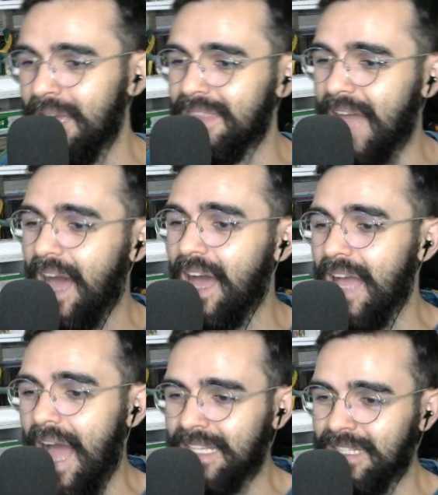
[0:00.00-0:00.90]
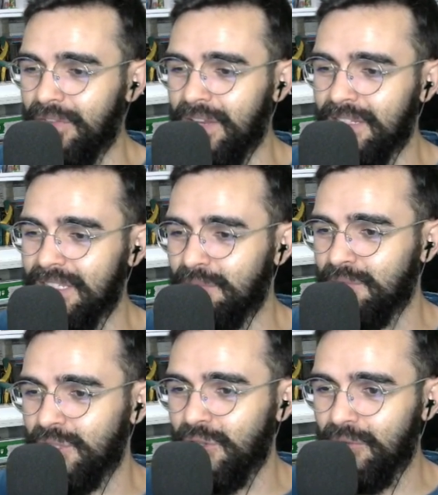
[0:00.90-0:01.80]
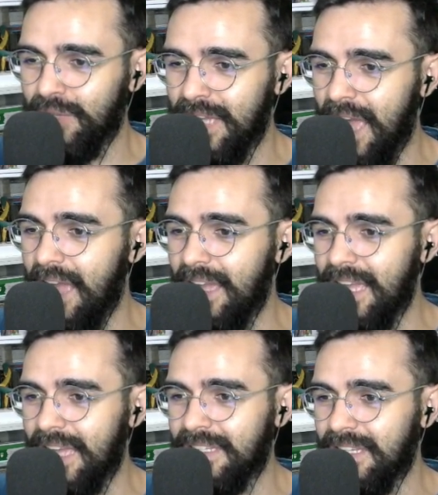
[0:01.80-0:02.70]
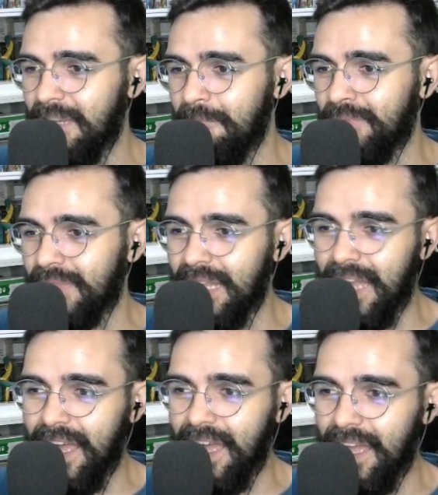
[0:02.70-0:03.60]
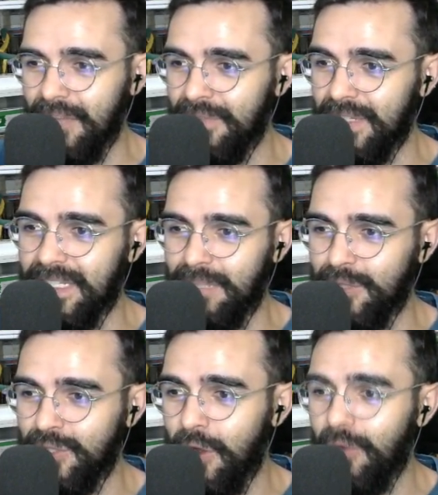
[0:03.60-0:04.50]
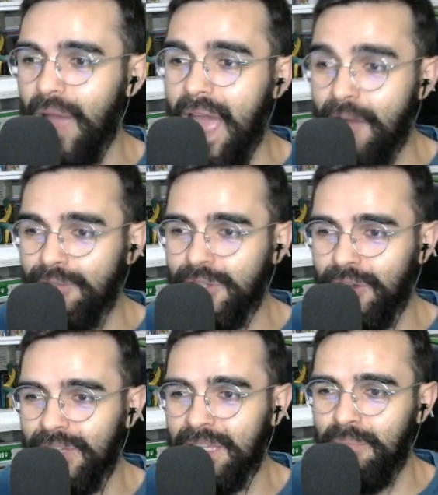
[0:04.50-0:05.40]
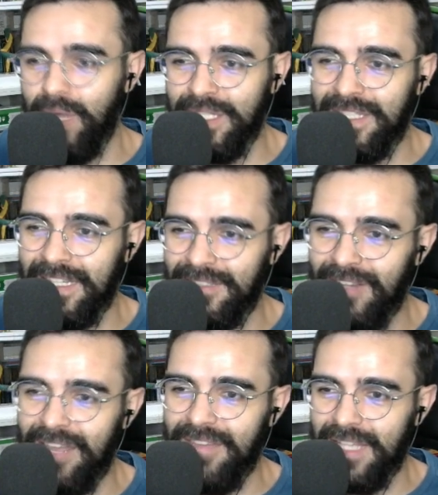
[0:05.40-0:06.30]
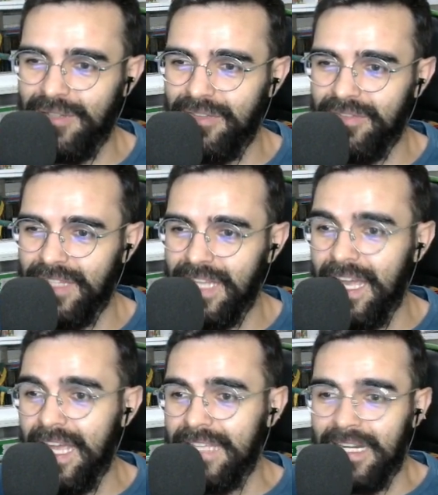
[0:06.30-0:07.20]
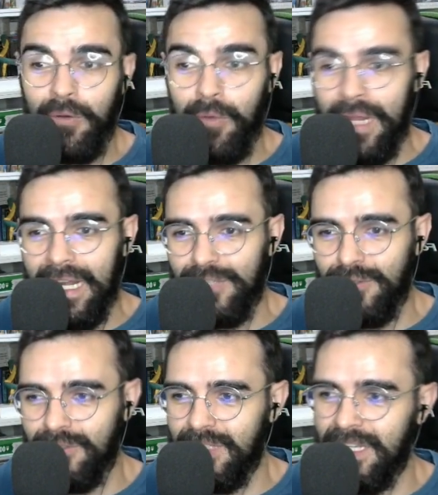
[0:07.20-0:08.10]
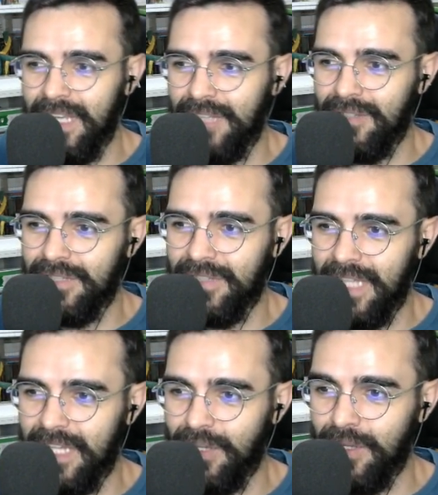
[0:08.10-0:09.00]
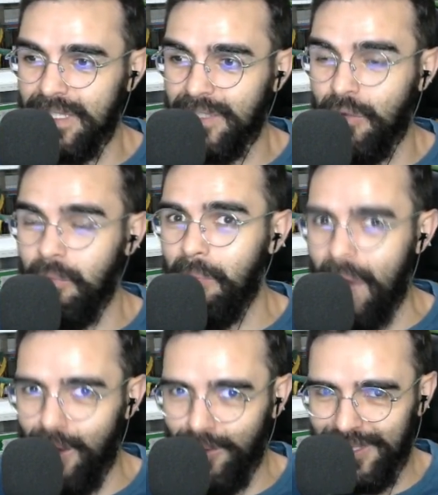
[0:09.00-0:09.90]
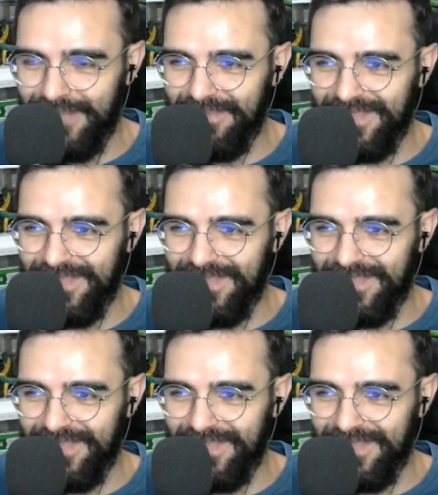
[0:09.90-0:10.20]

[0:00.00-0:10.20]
tá? Aqui tá falando que tipo de jogo que é, e aqui é, enfim, que tipo de jogo? É um jogo que pode tanto levar a sua vida tranquila junto de criaturas fantásticas conhecidas como paus,